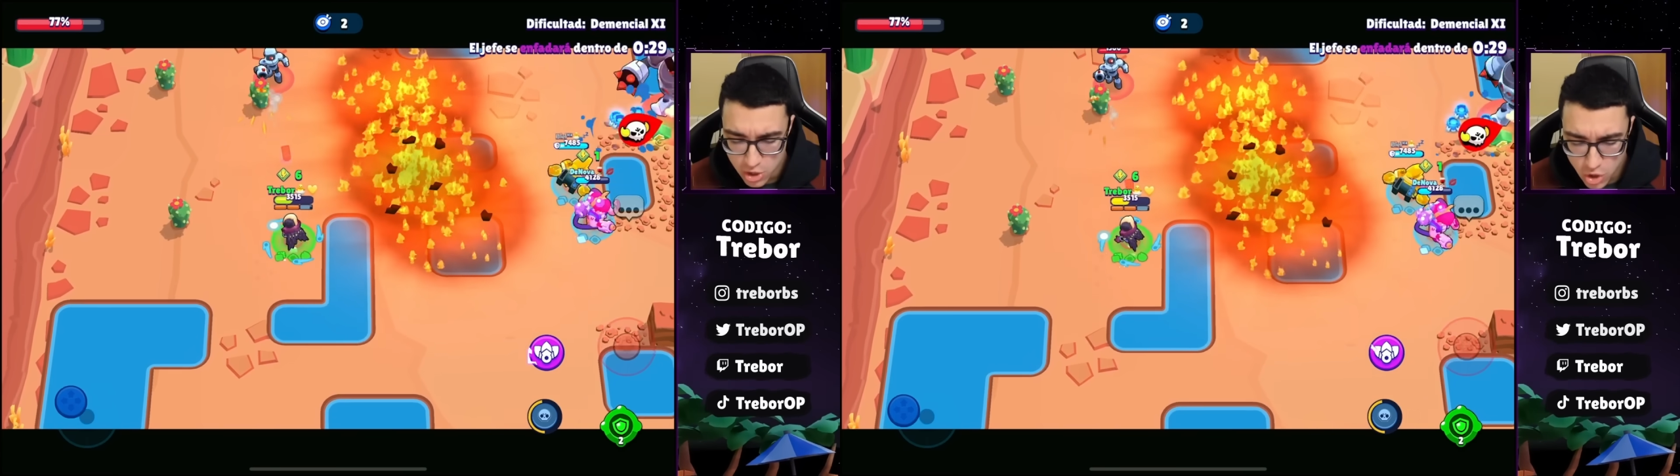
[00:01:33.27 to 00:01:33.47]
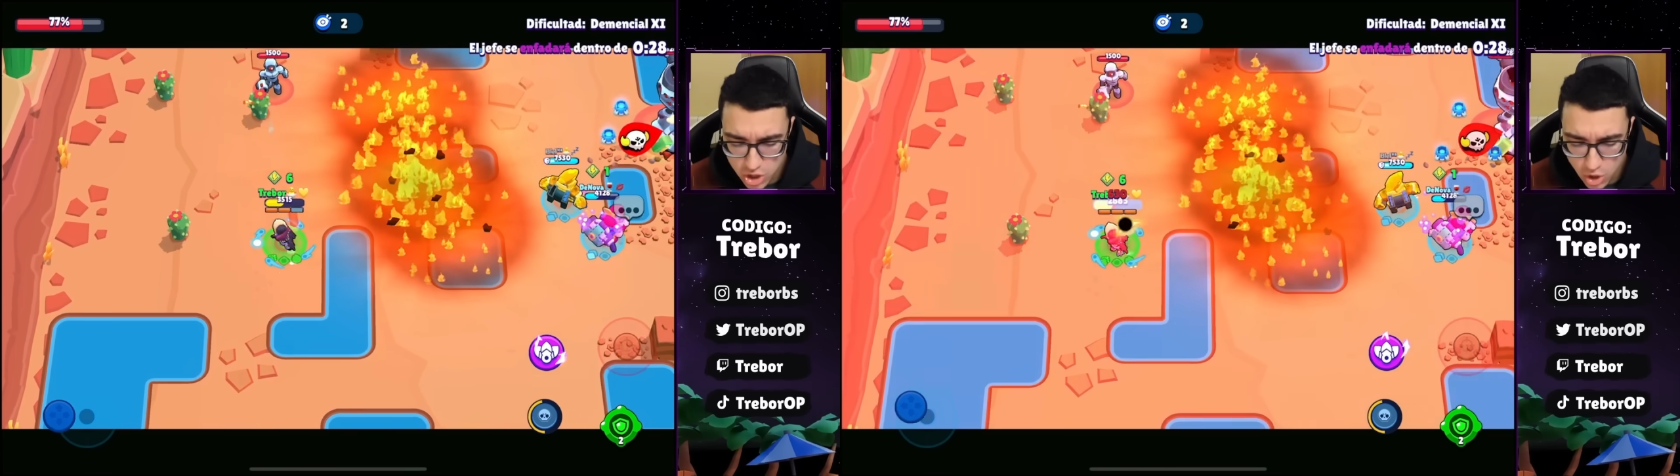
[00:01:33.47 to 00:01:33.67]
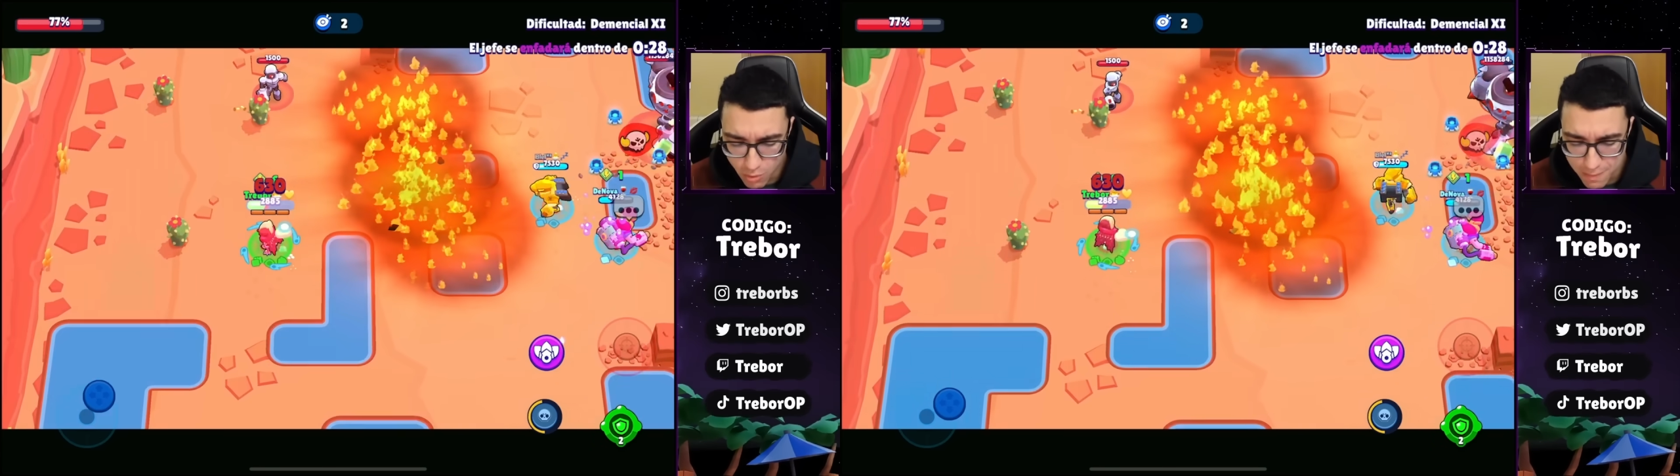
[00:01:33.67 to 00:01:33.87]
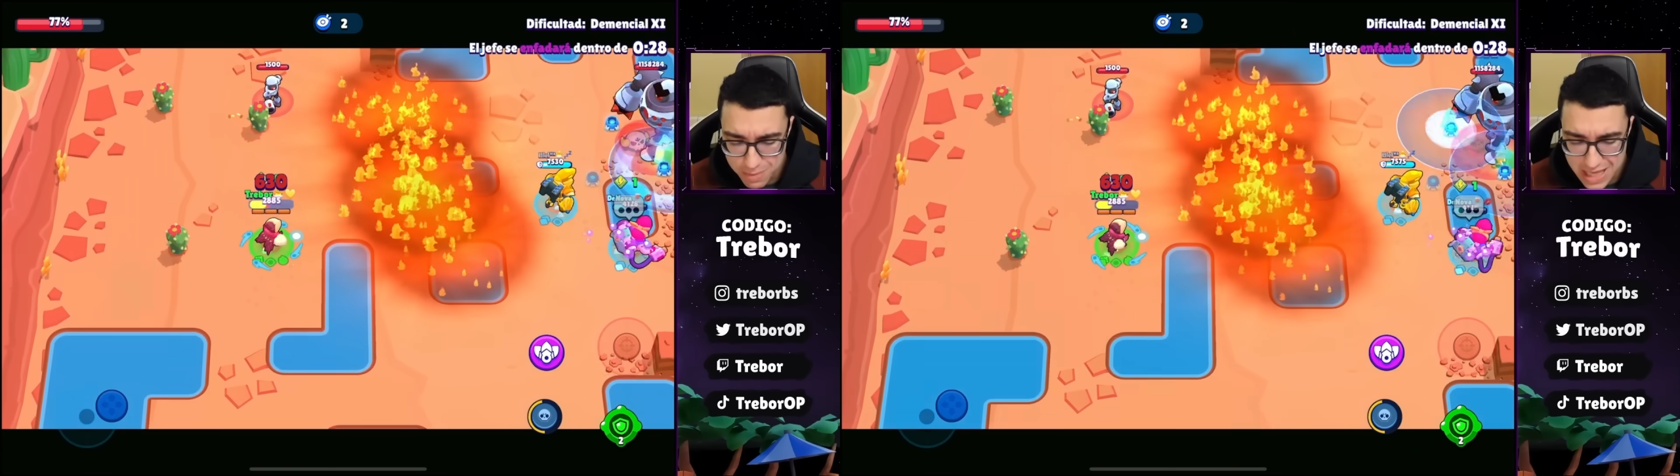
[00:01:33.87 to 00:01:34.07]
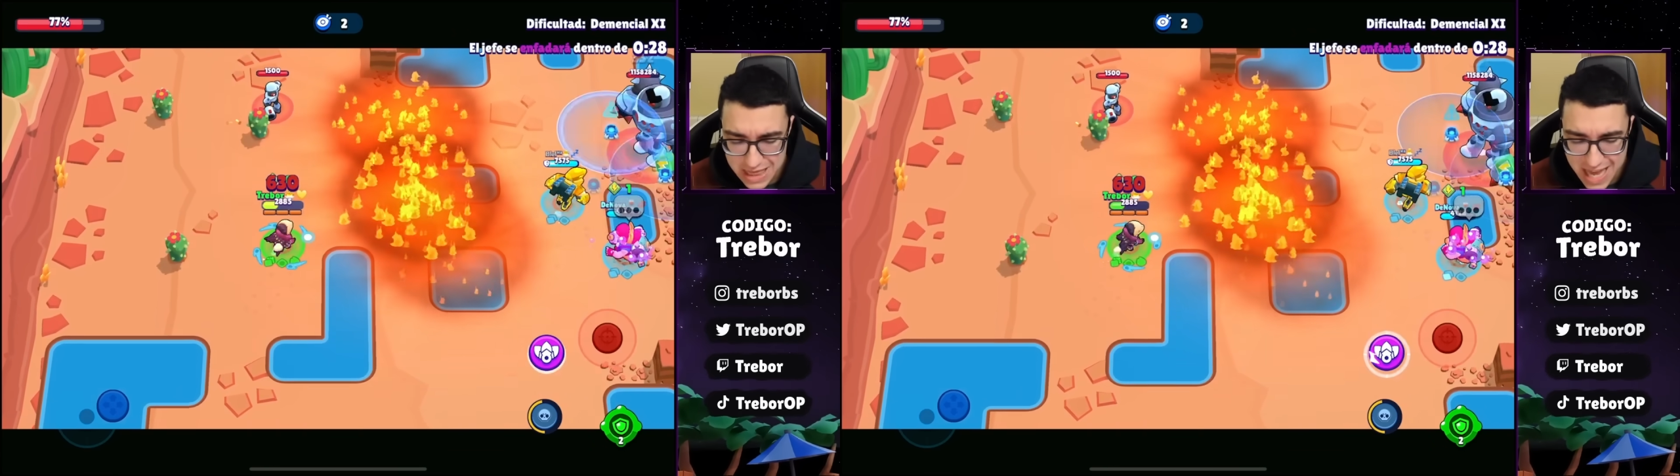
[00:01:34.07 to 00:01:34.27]
No es como
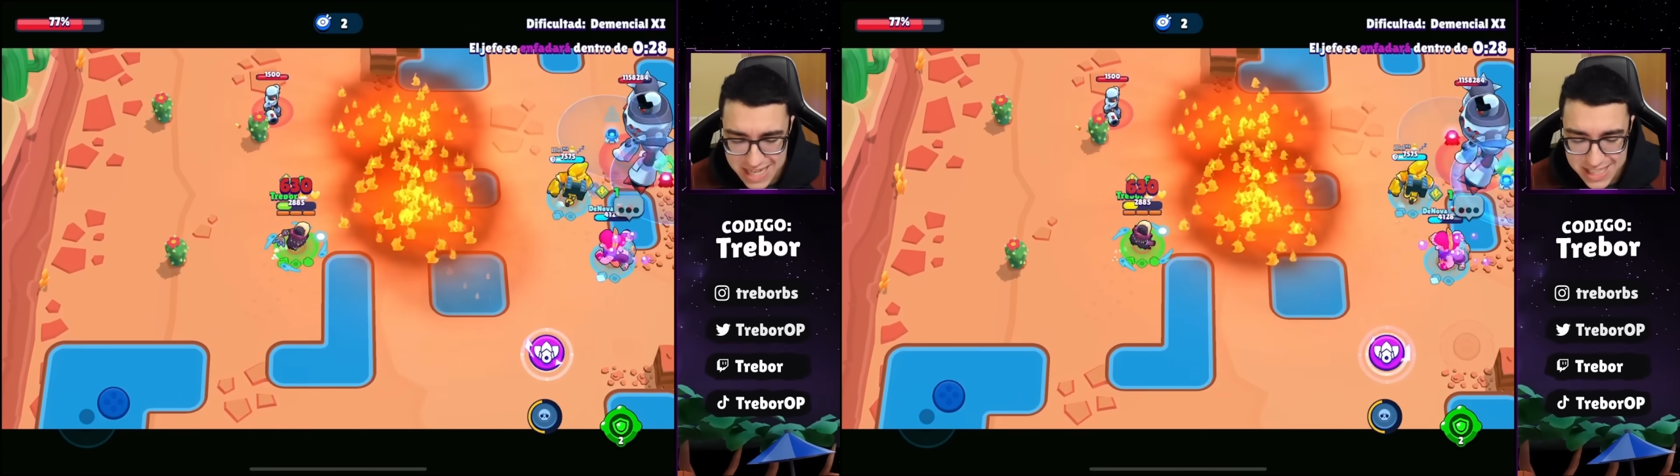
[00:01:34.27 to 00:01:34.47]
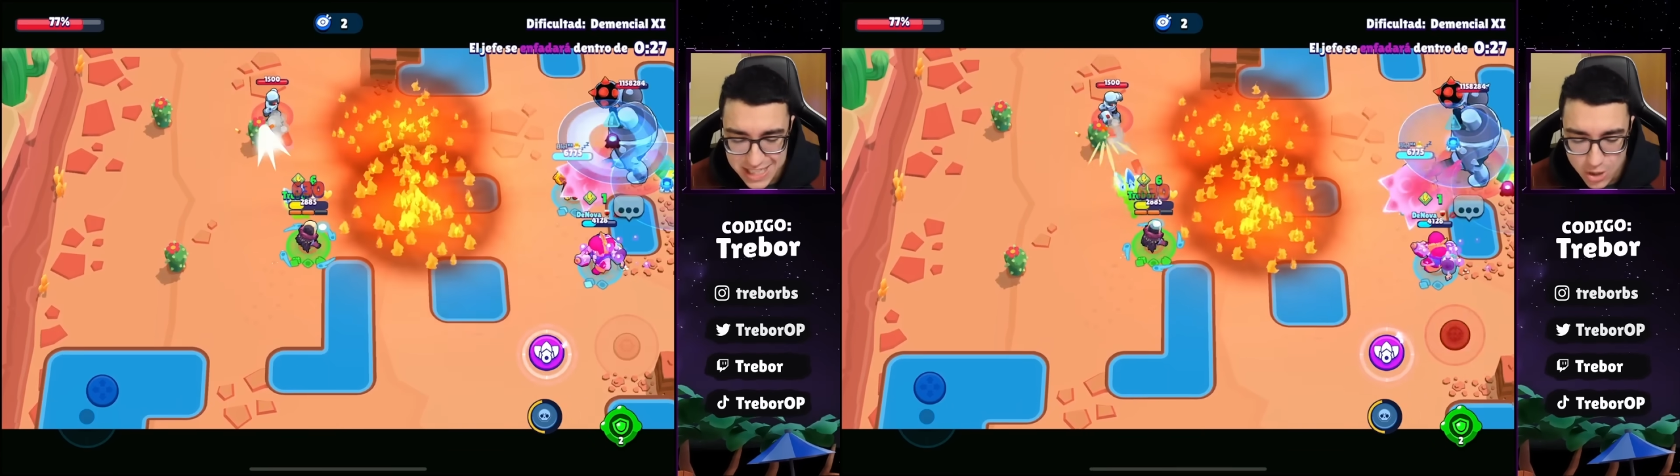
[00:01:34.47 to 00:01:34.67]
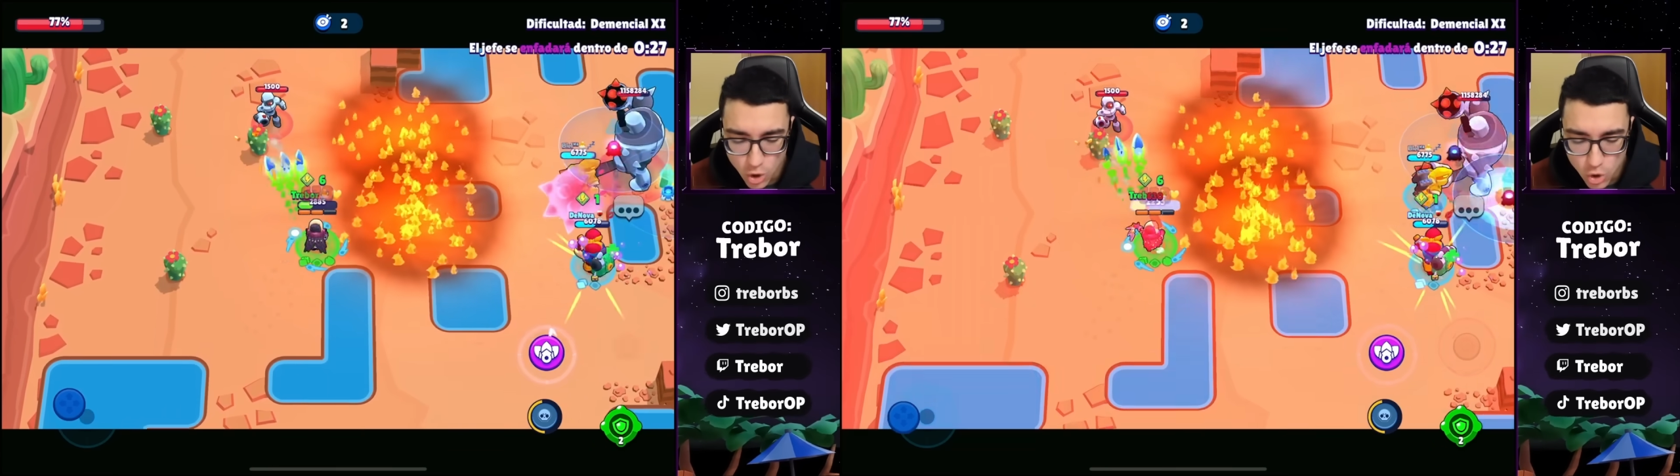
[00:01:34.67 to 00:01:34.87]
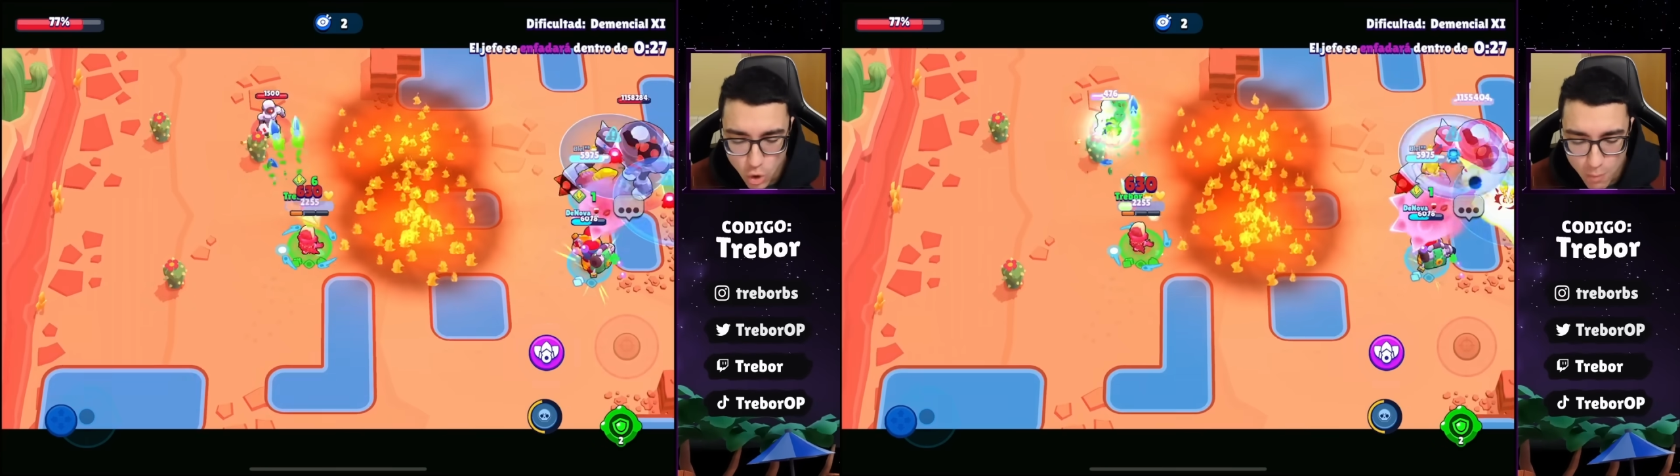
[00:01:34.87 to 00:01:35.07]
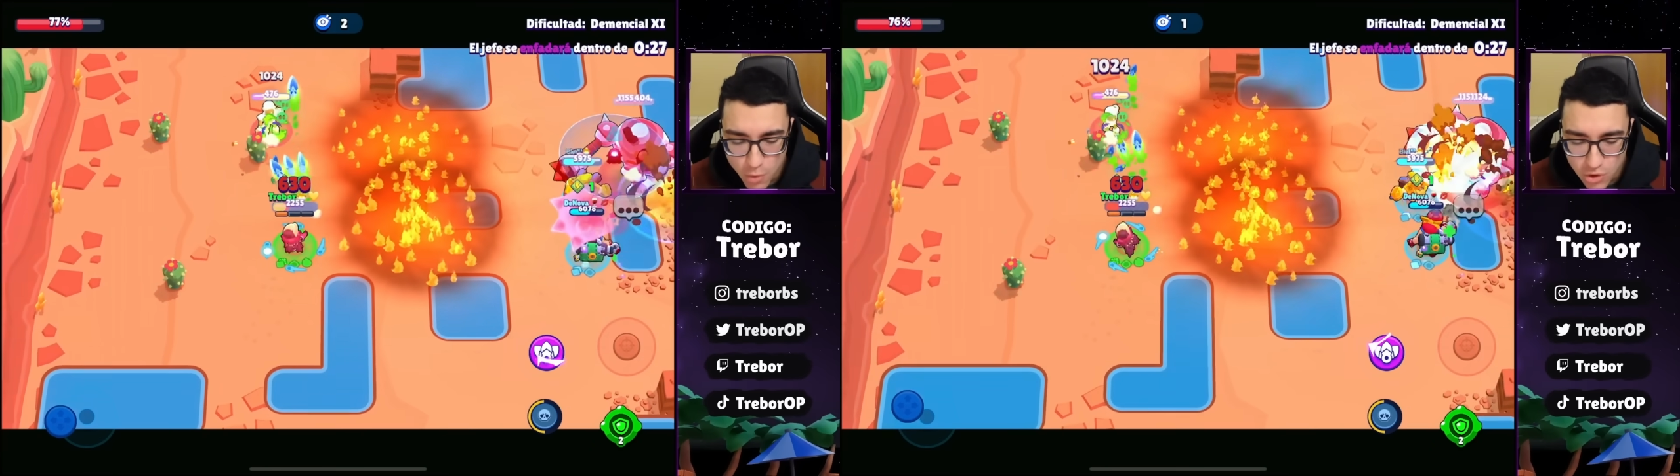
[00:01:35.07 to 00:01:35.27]
empieza, sino
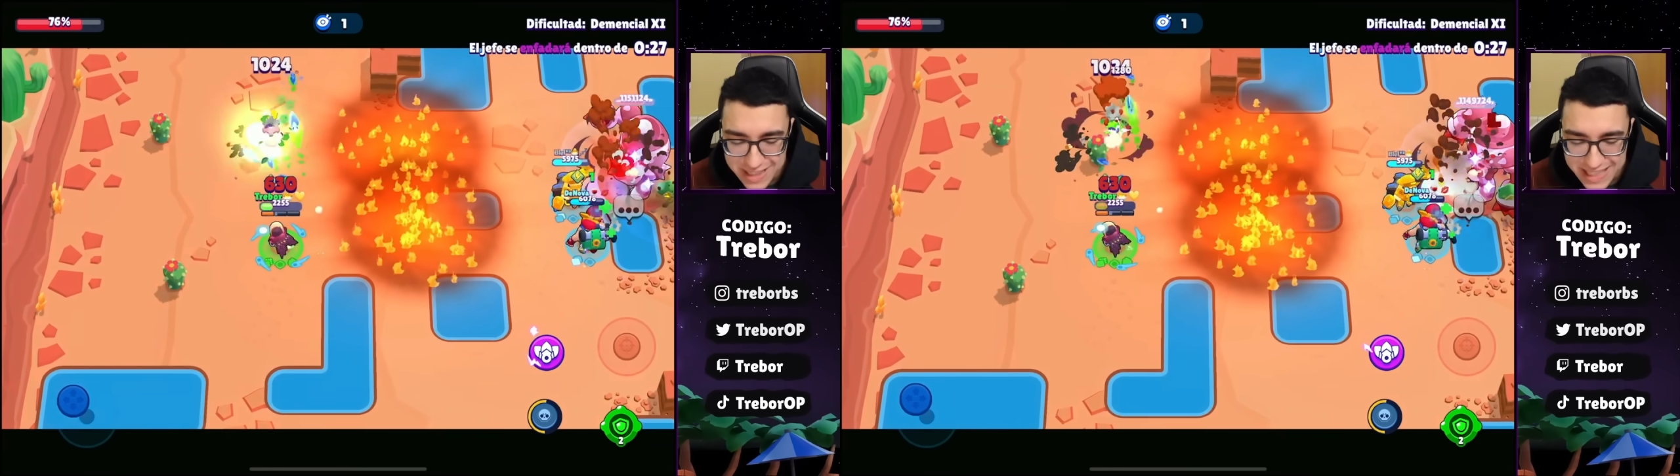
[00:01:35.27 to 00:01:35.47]
como